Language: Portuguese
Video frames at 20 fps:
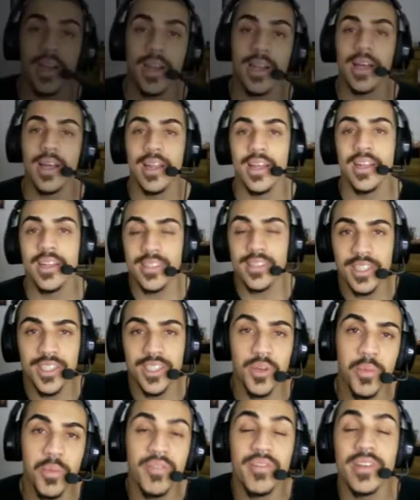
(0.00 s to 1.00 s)
galera, sejam
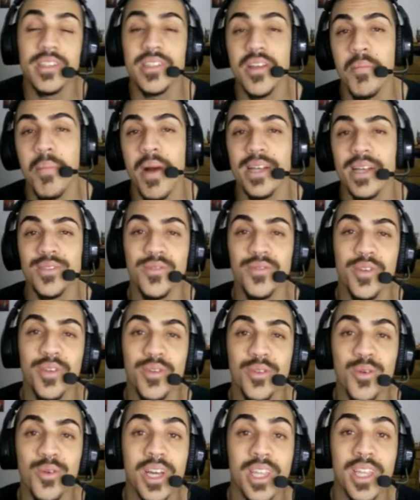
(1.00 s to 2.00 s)
bem-vindos a mais um vídeo do
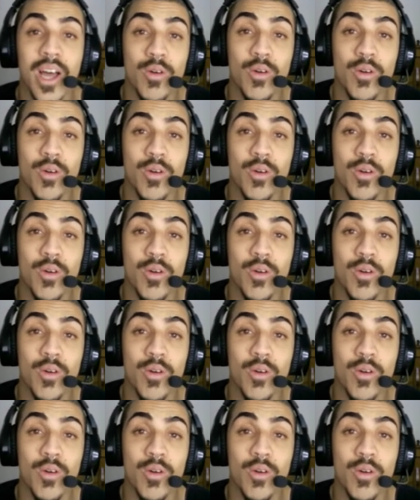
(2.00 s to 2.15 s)
canal.